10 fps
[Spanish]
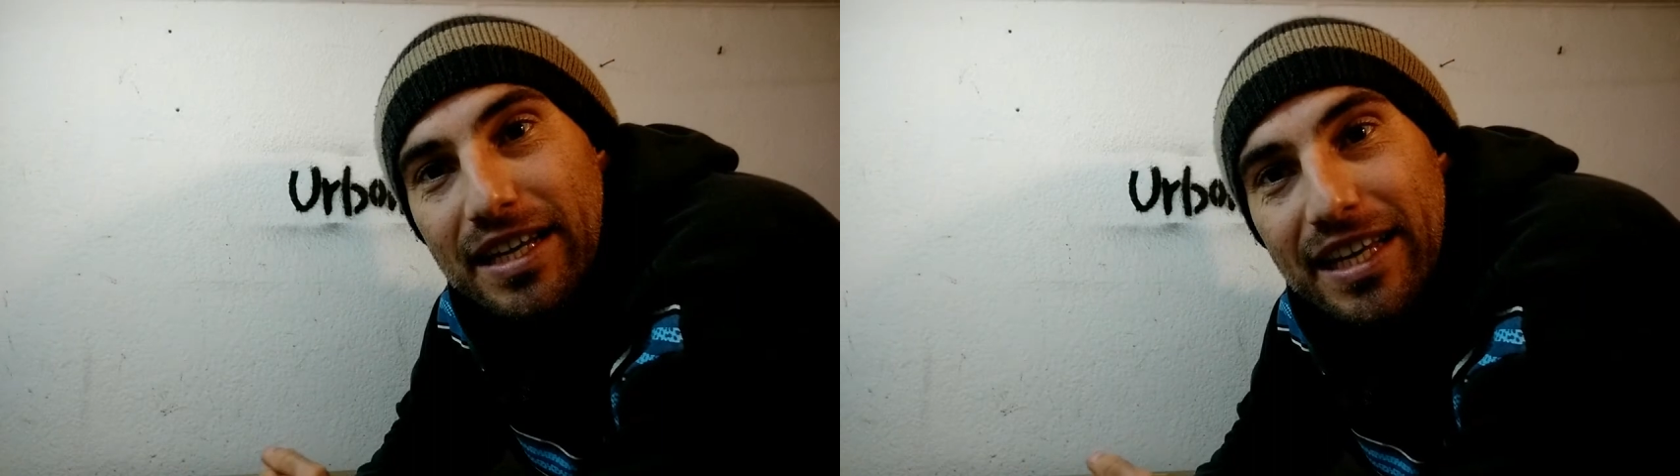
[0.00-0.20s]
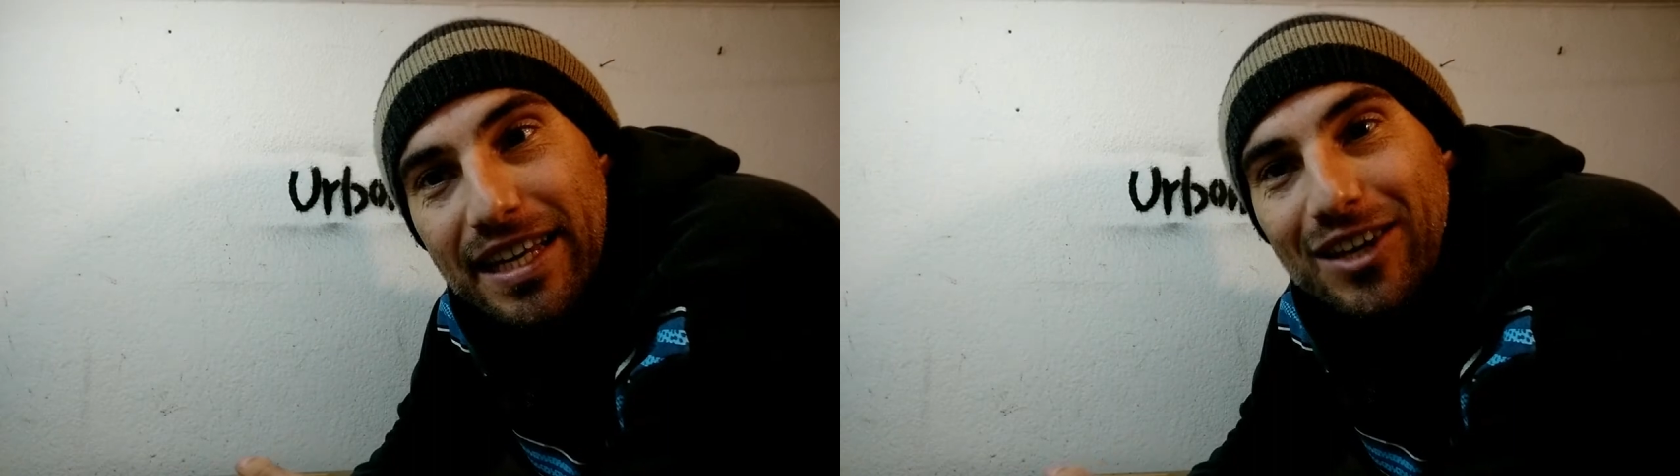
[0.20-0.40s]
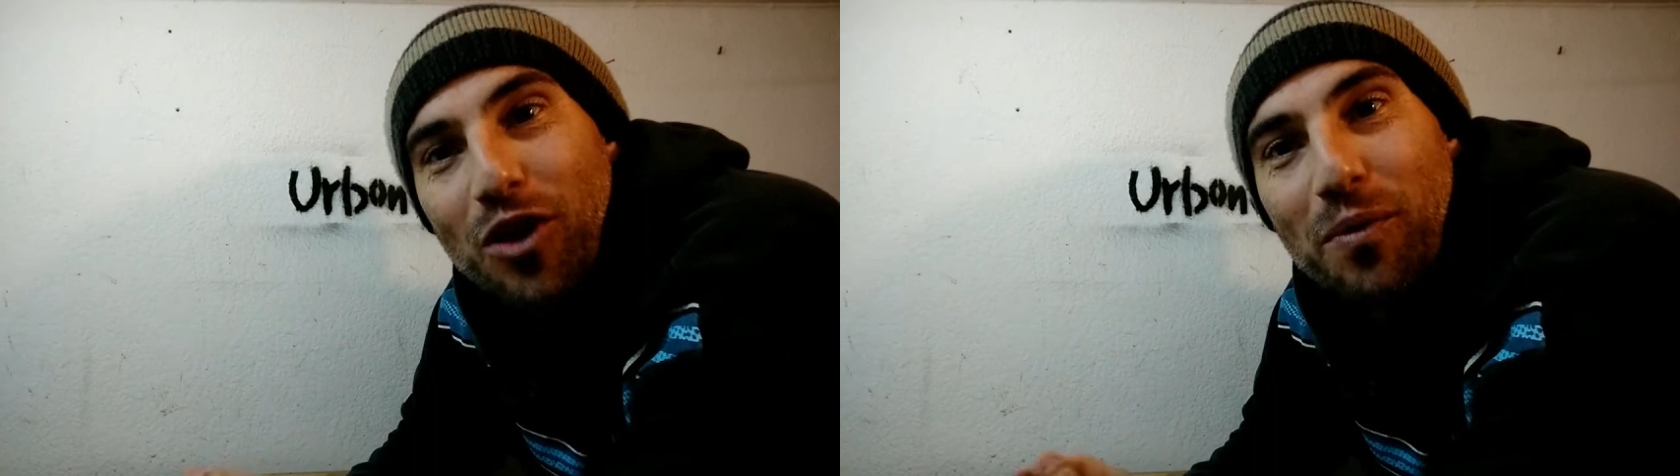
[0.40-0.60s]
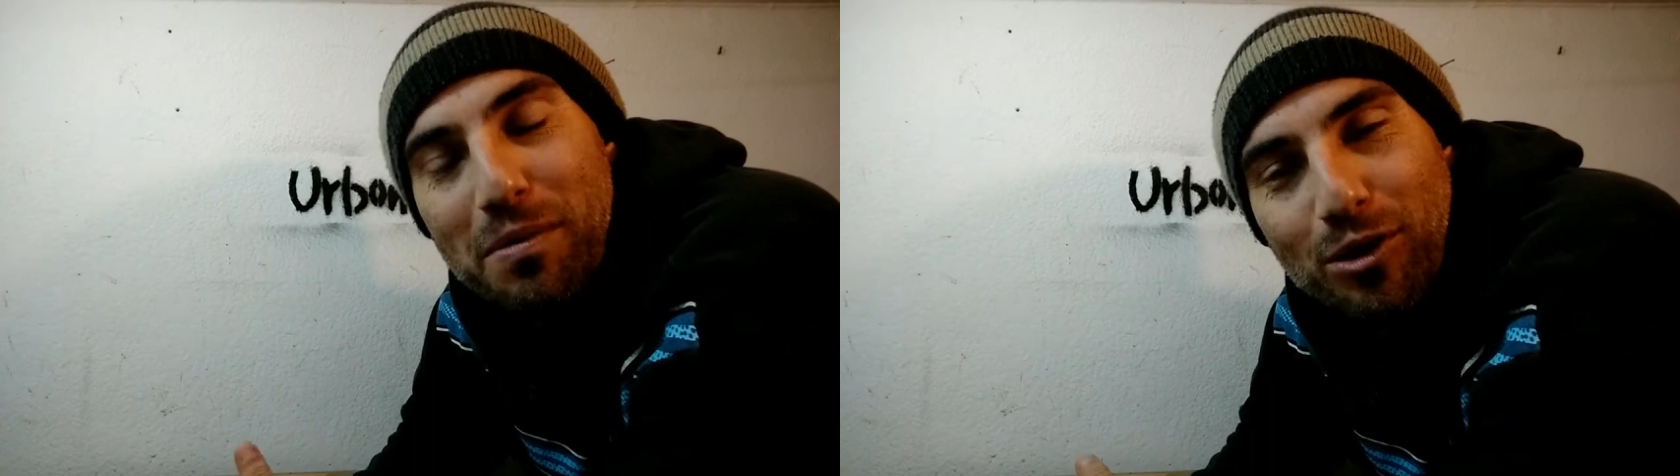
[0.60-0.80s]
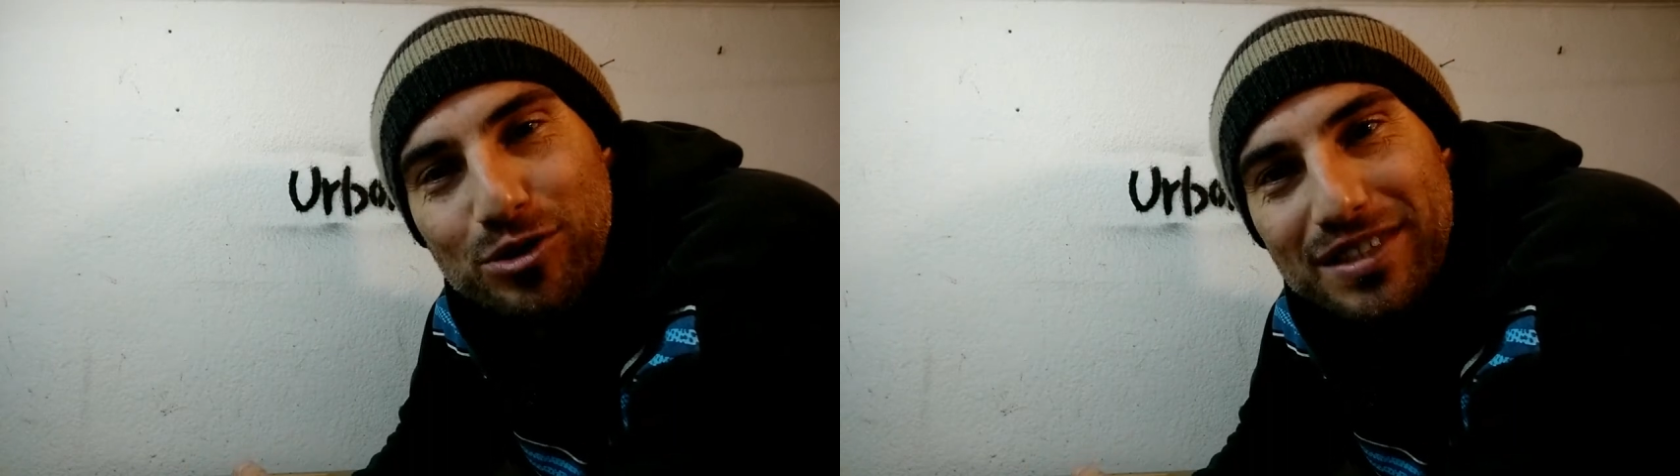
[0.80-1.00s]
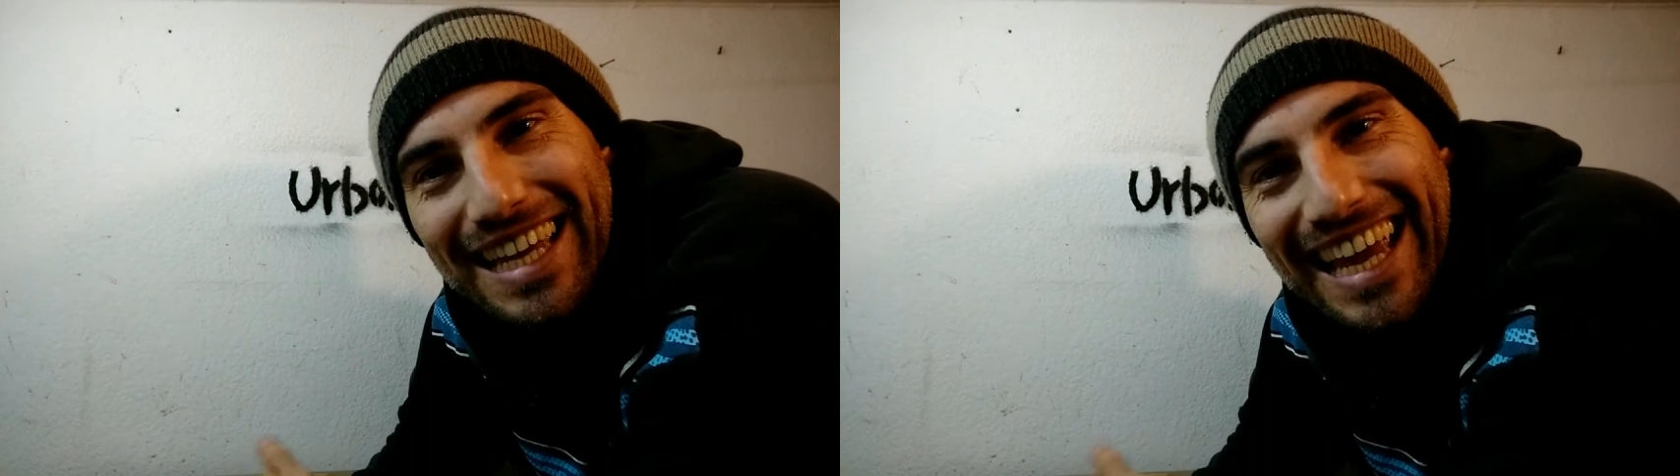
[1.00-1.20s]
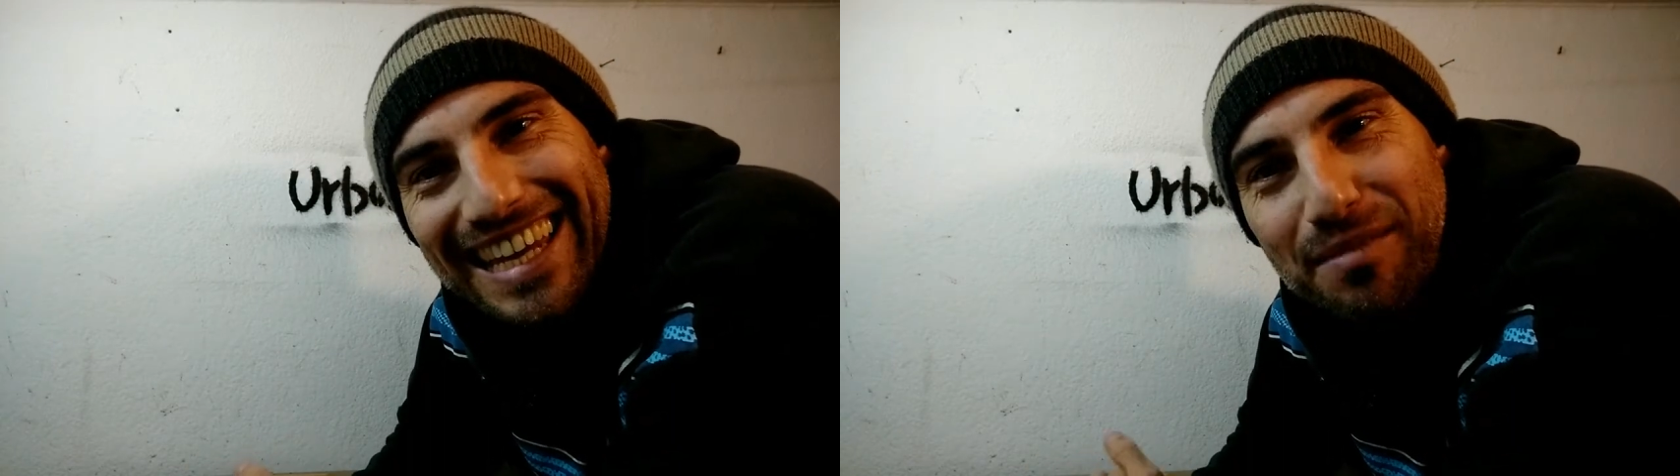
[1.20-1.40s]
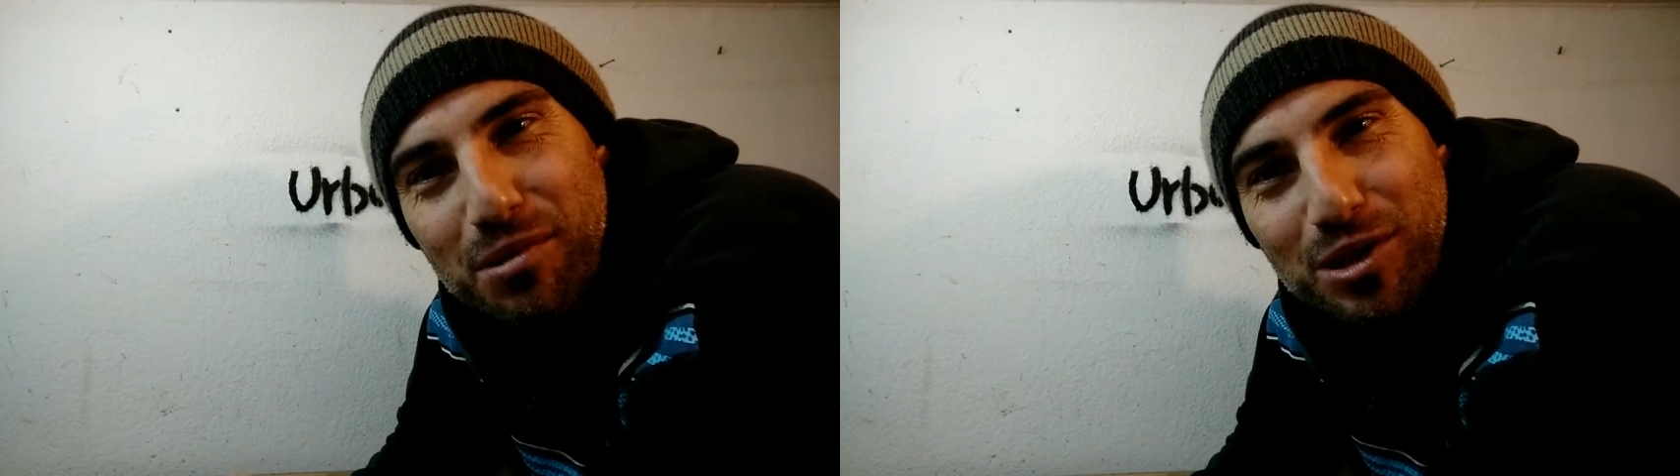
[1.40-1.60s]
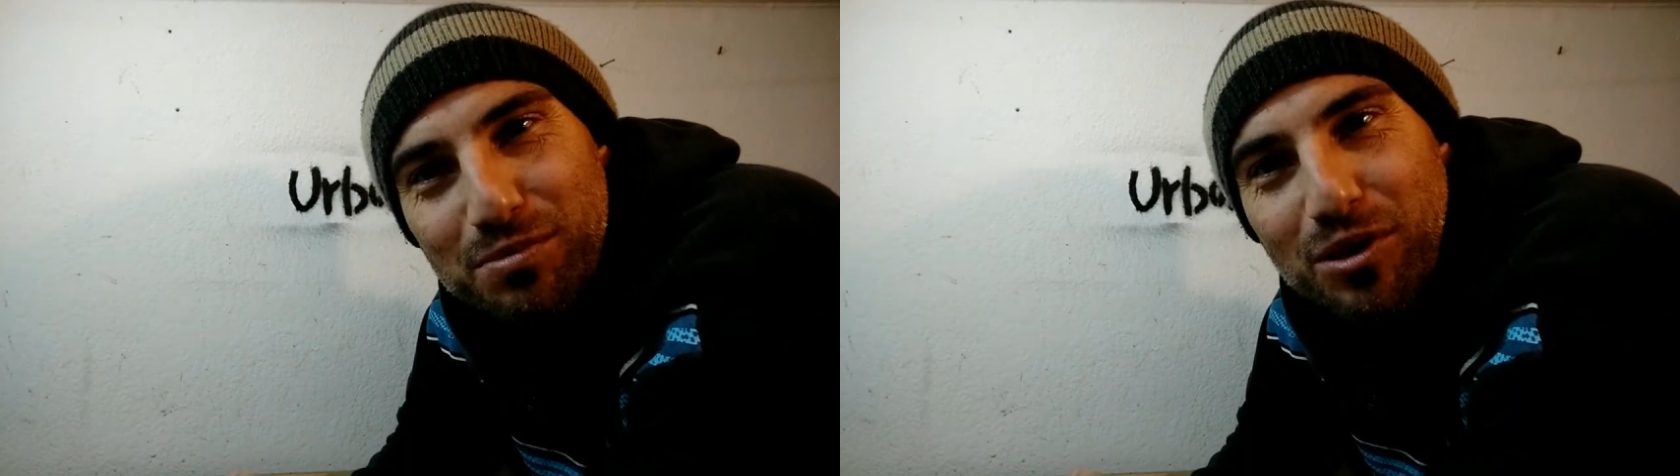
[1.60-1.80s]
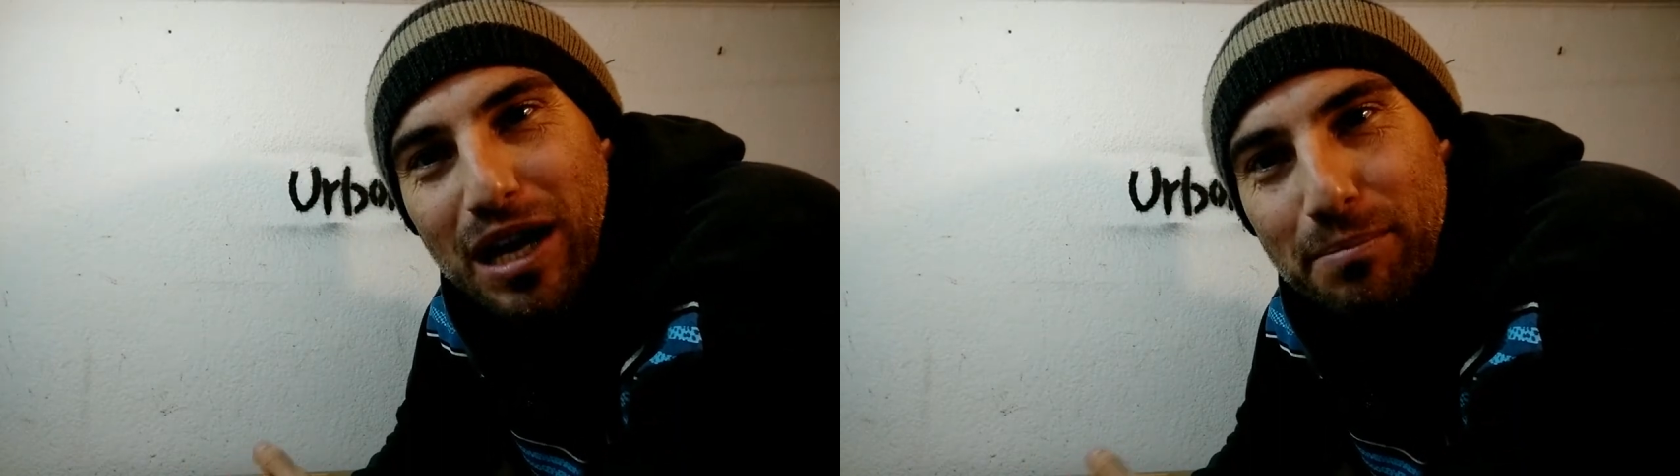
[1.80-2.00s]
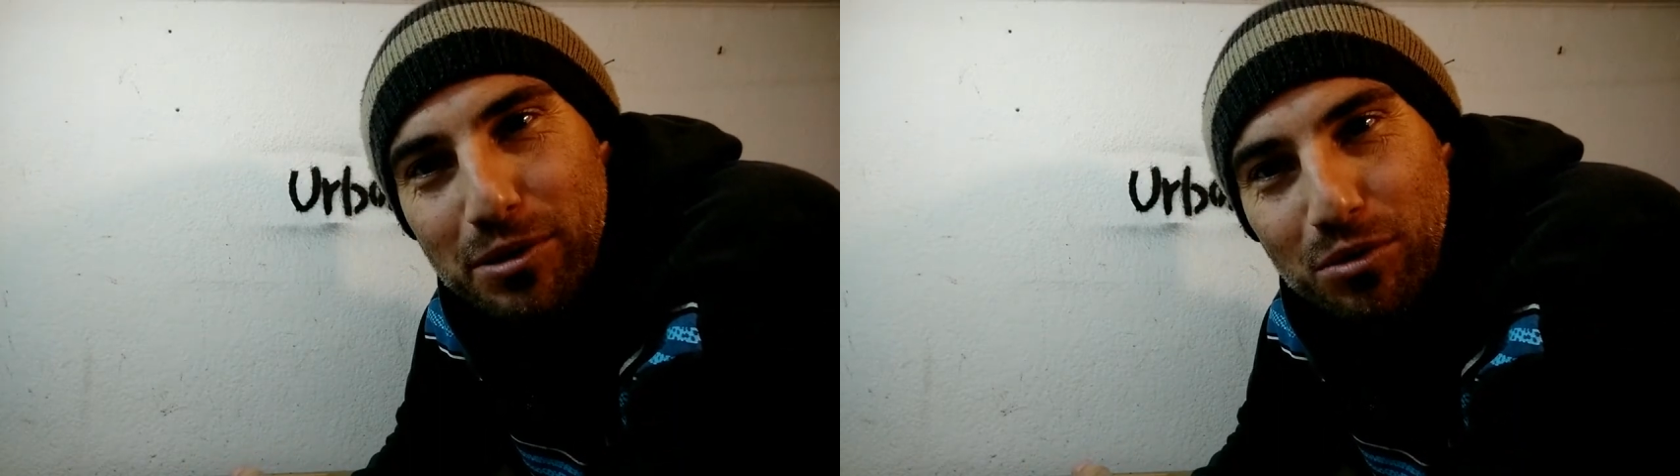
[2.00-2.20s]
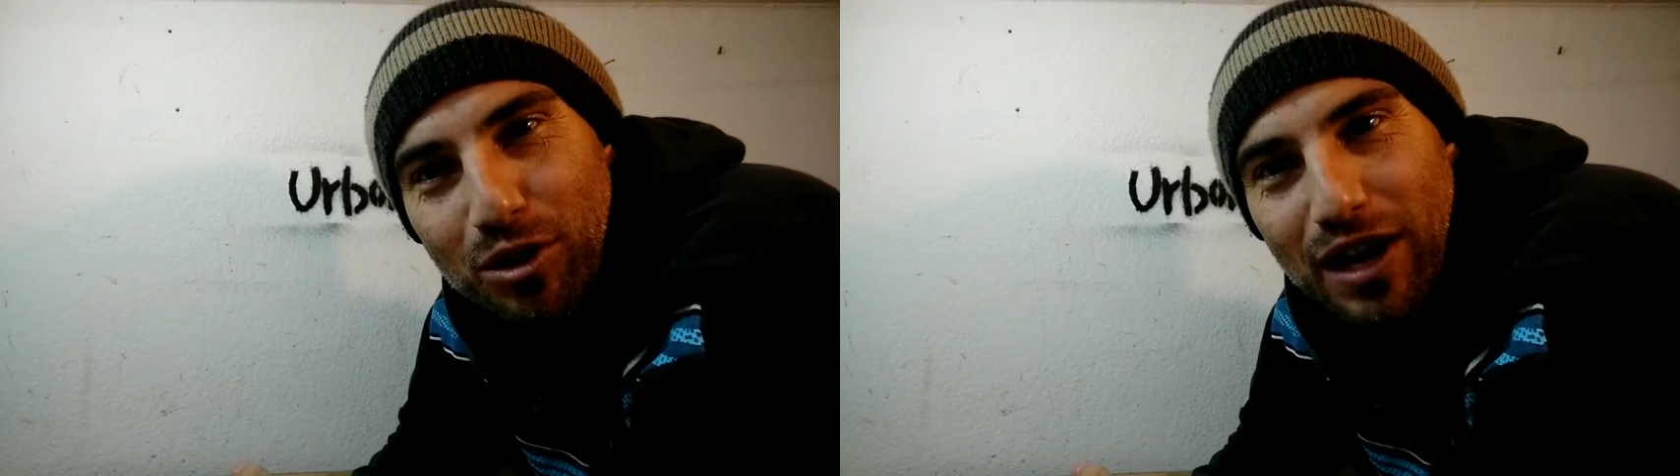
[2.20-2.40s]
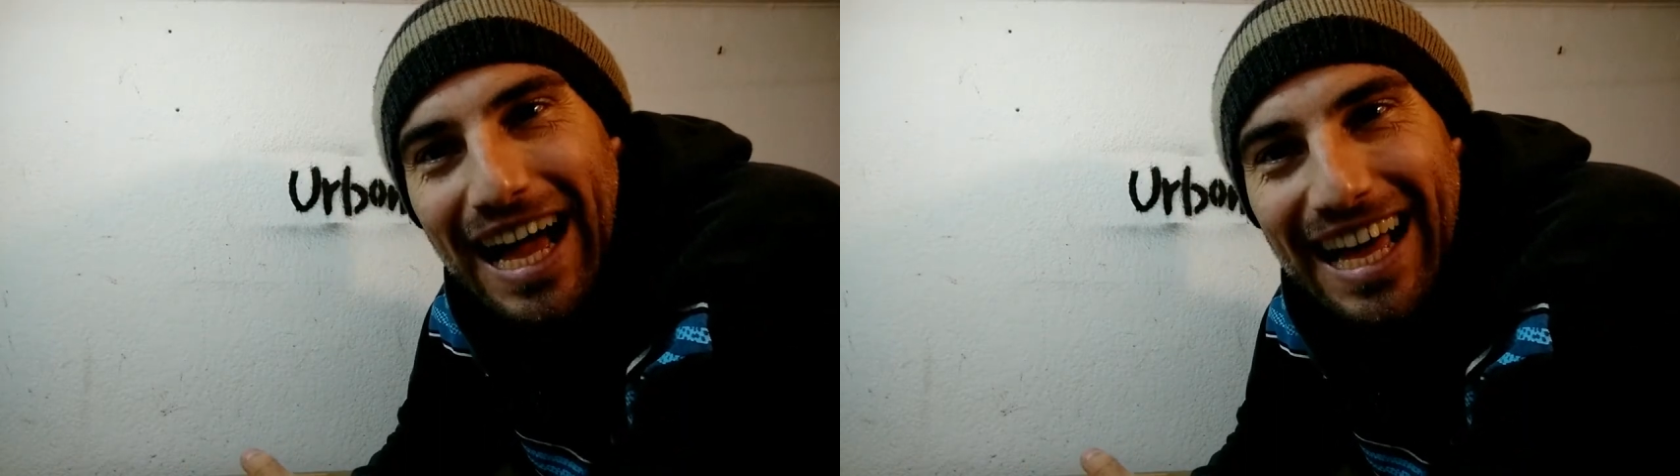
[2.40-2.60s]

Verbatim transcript: y nos vemos en el próximo capítulo.